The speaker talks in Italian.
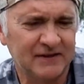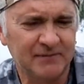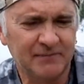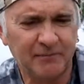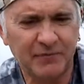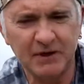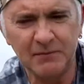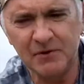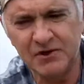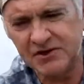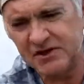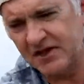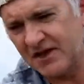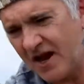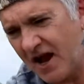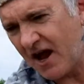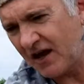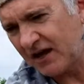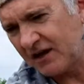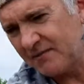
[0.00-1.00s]
primi
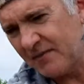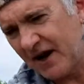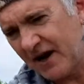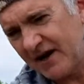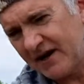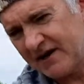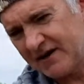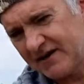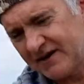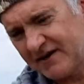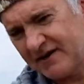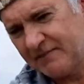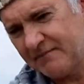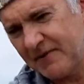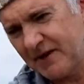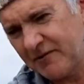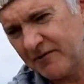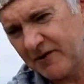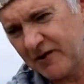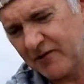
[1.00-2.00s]
segnali, ma, ma
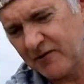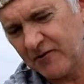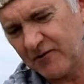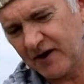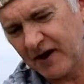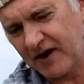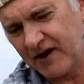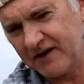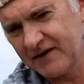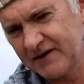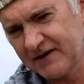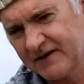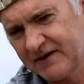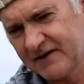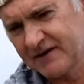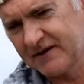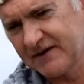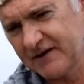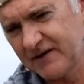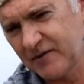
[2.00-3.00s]
non ancora
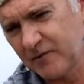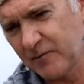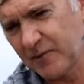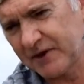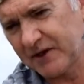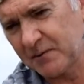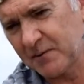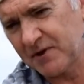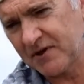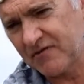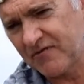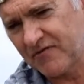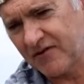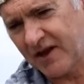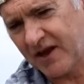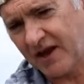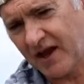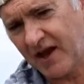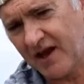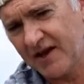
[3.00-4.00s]
completamente in
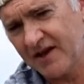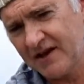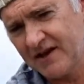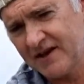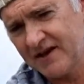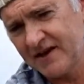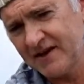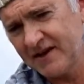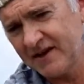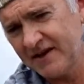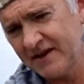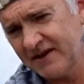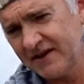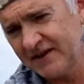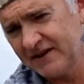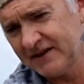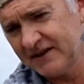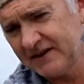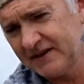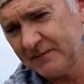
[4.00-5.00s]
frega.
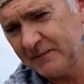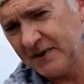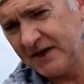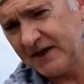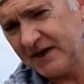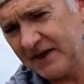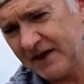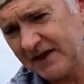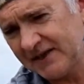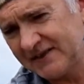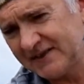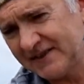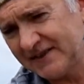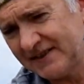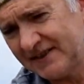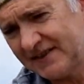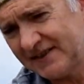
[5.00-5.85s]
Bene ragazzi,